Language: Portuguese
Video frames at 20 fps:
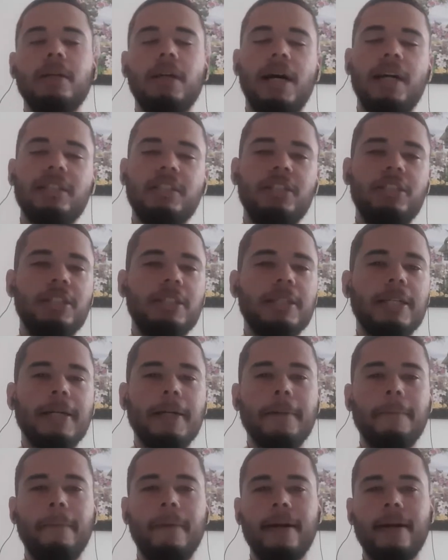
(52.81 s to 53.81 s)
Argentina,
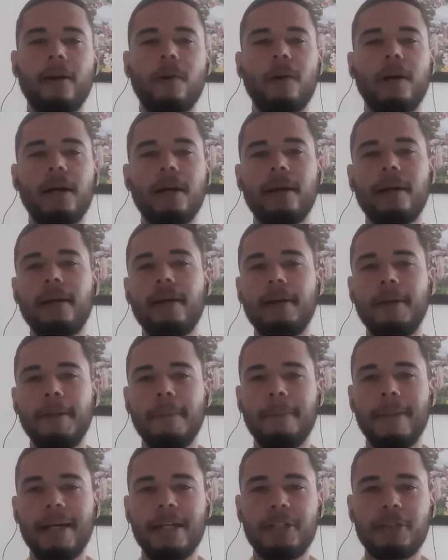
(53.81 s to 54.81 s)
Paraguai e
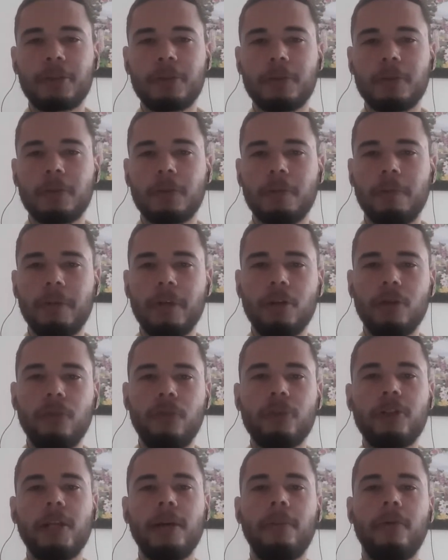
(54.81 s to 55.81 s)
México pelo
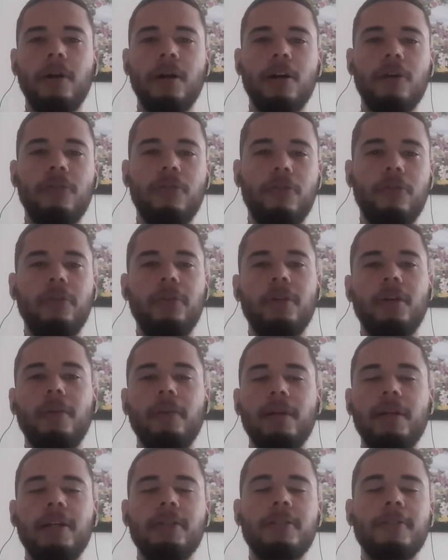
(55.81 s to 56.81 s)
futebol na fronteira,
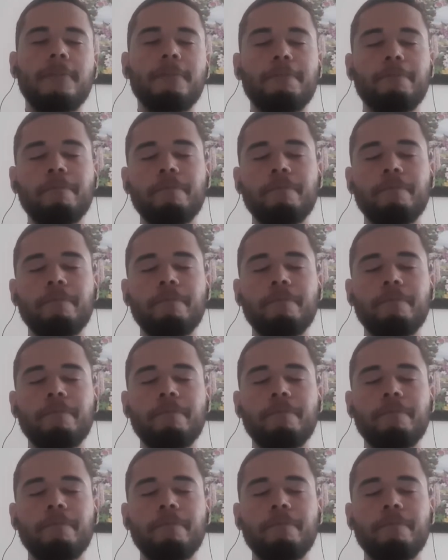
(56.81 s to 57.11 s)
beleza?